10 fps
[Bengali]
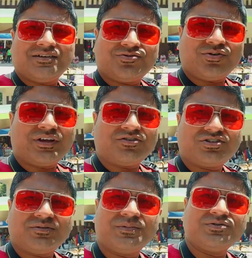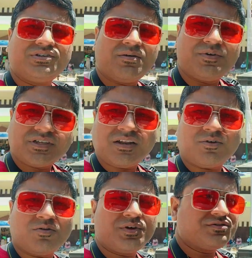তো এই হচ্ছে মিউজিয়াম বিশাল
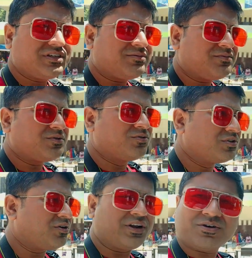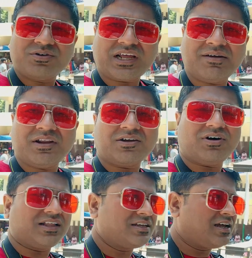বড় মিউজিয়াম ঘুরতে অনেকক্ষণ টাইম লাগলো
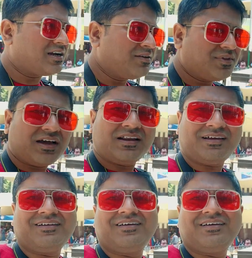হাতে না টাইম থাকলে